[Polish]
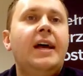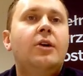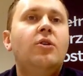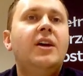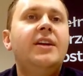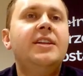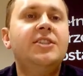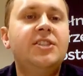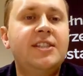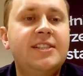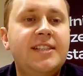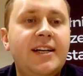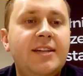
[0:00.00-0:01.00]
Kolejna rzecz
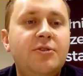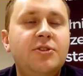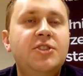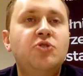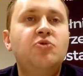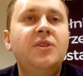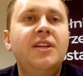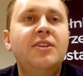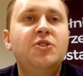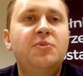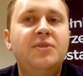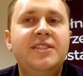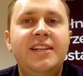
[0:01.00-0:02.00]
jest taka, to jest
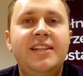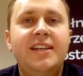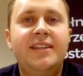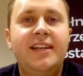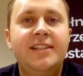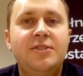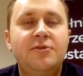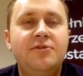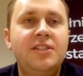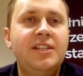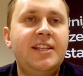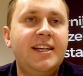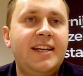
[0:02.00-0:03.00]
umiejętność pisania testów,
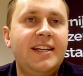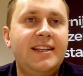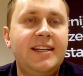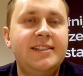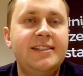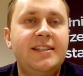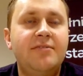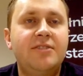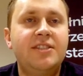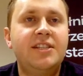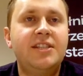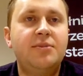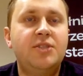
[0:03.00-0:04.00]
czyli takie testy,
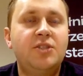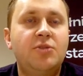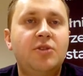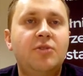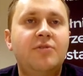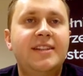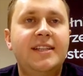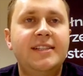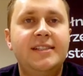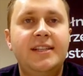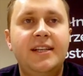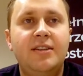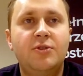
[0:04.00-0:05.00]
właśnie przykładowe
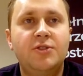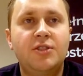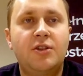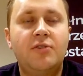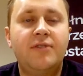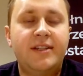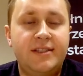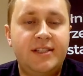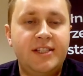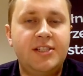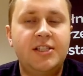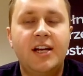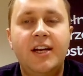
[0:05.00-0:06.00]
testy jednostkowe,
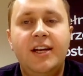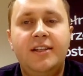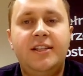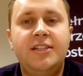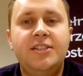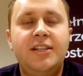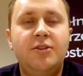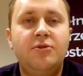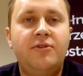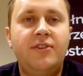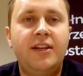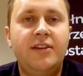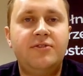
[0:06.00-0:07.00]
też, też na tą
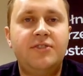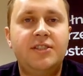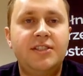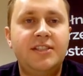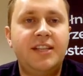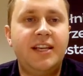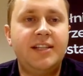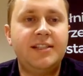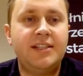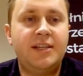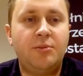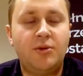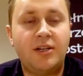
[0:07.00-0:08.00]
chwilę wszystkie
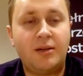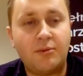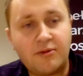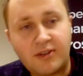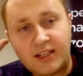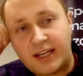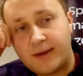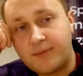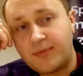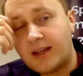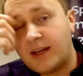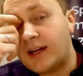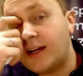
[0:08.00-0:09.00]
języki programowania
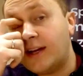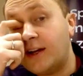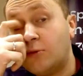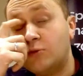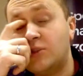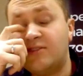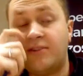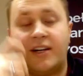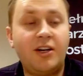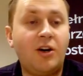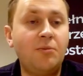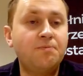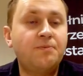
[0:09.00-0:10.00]
e,
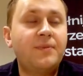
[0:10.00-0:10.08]
używają.